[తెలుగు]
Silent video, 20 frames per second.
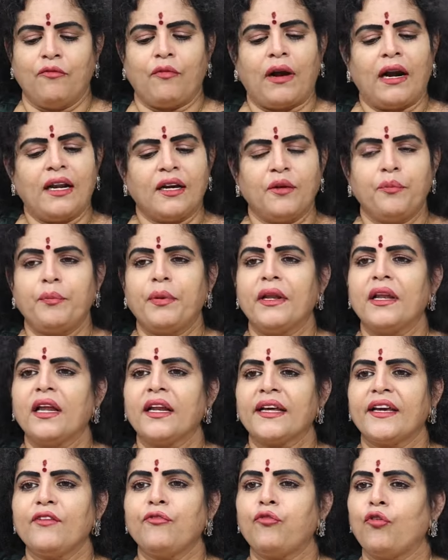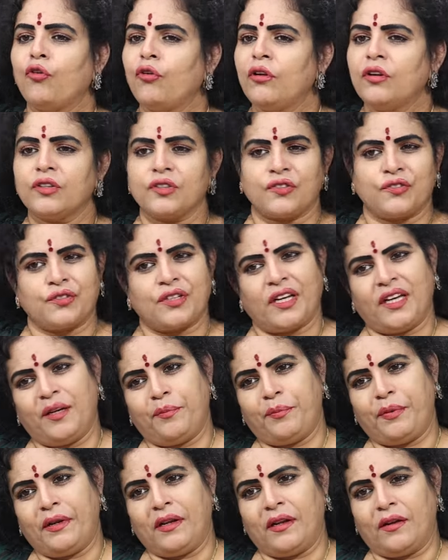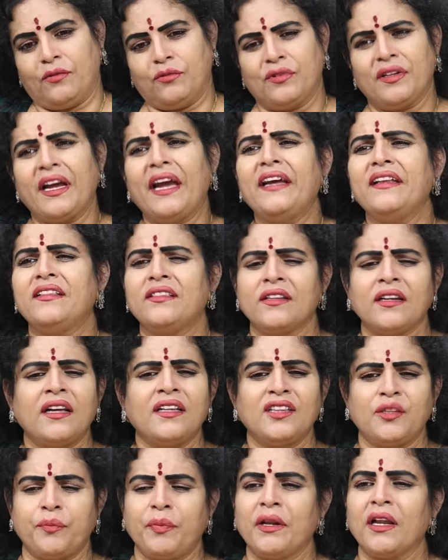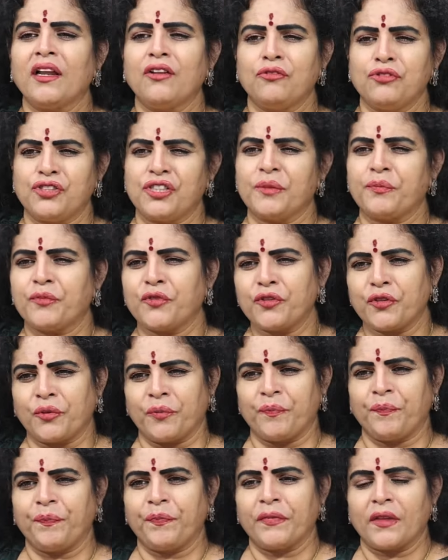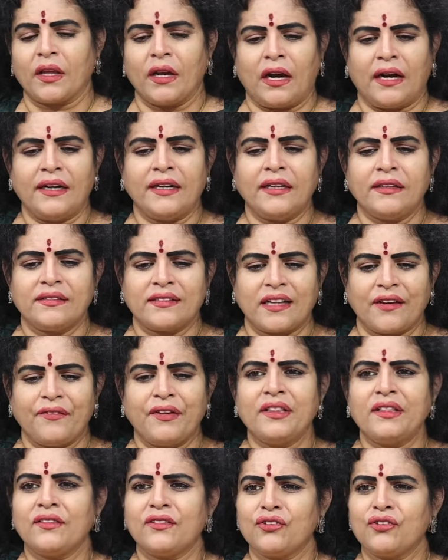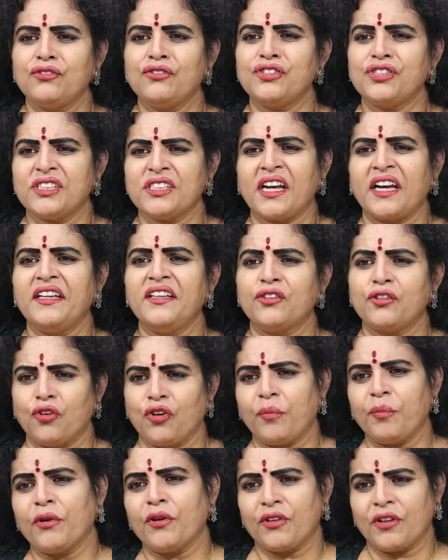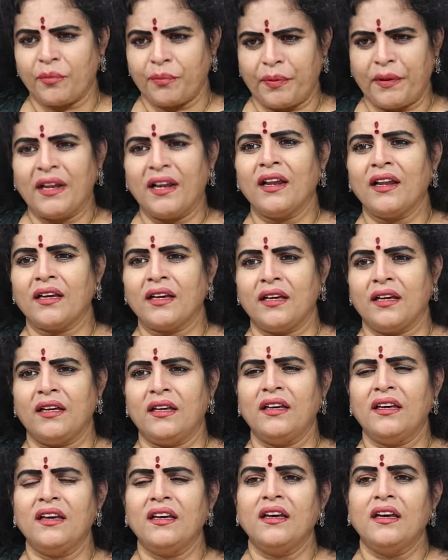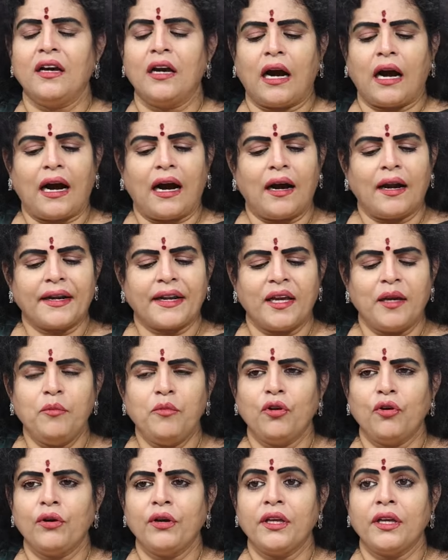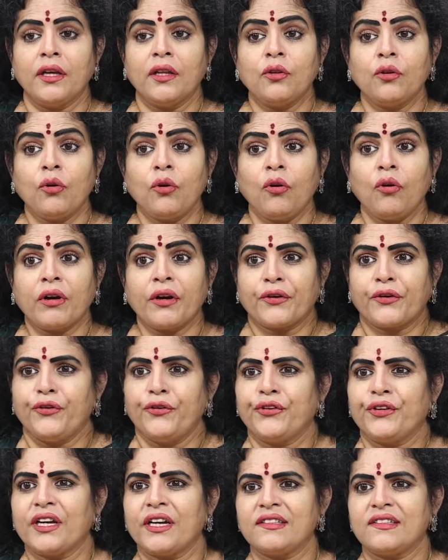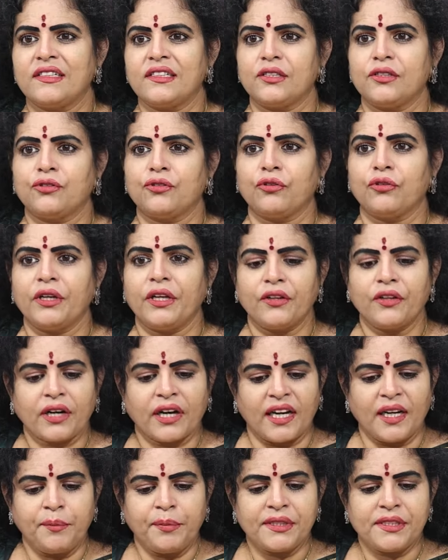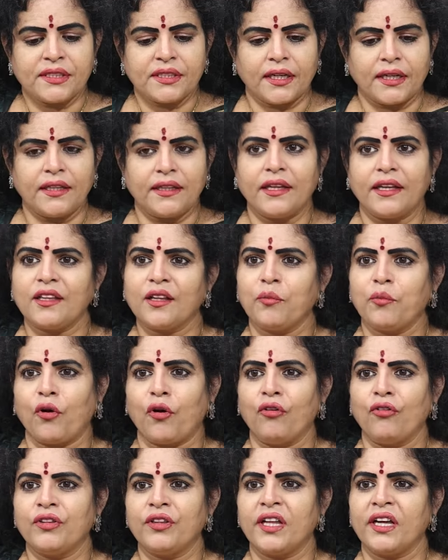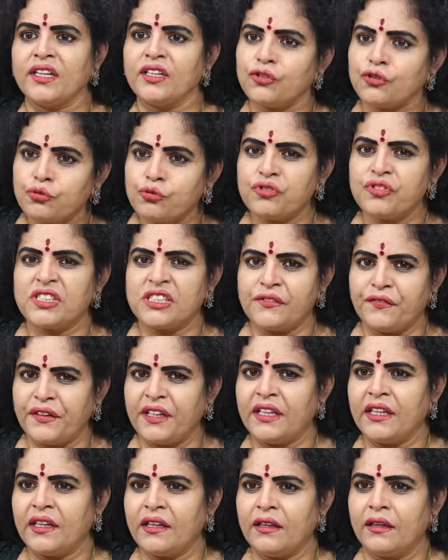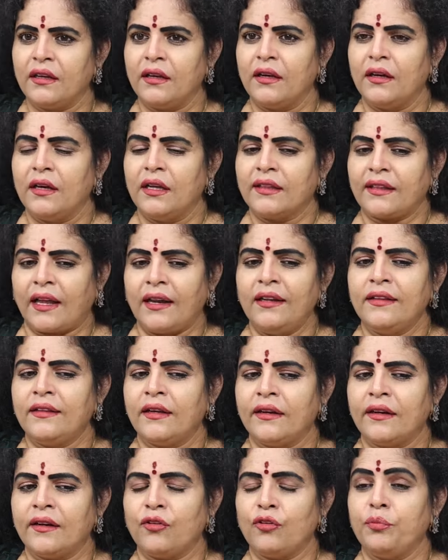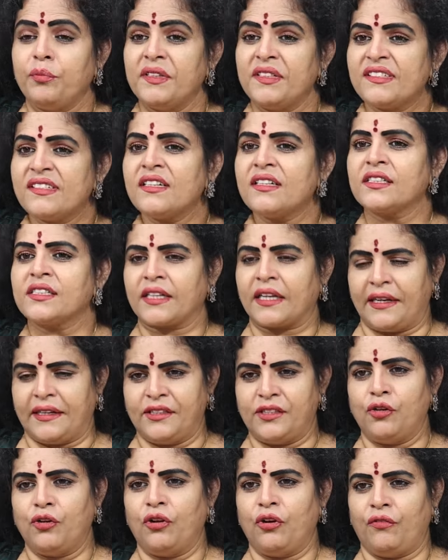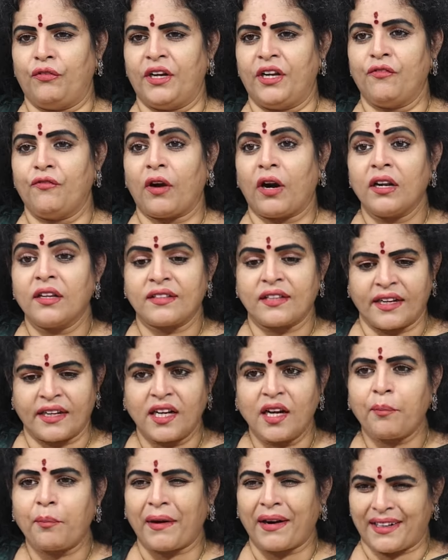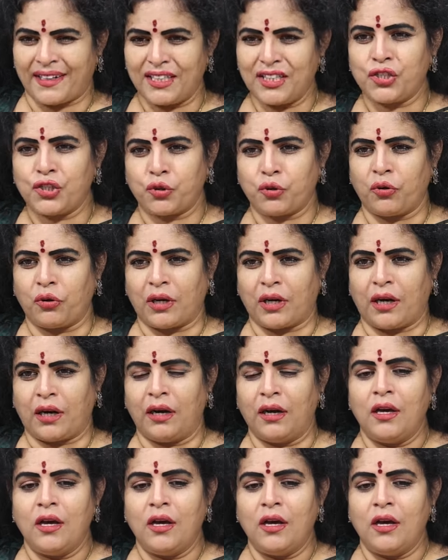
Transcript: వాళ్ళకి పిల్లలకి ఫోన్లు వస్తున్నాయి ఈ పిల్లలు ఎయిత్ నైన్త్ పిల్లలు నువ్వు చెప్తున్నావు అంటే సెవెంత్ నుంచి నైన్త్ లోపల ఉన్న పిల్లలకి ఆ టైంలో ఏదో ఒక క్యూరియాసిటీతో ఏదో కనిపించగానే ఇదేదో బాగుంది అని చూసి విని తల్లిదండ్రులు బిజీ షెడ్యూల్లో ఉండి వాళ్ళు సరిగ్గా పట్టించుకోక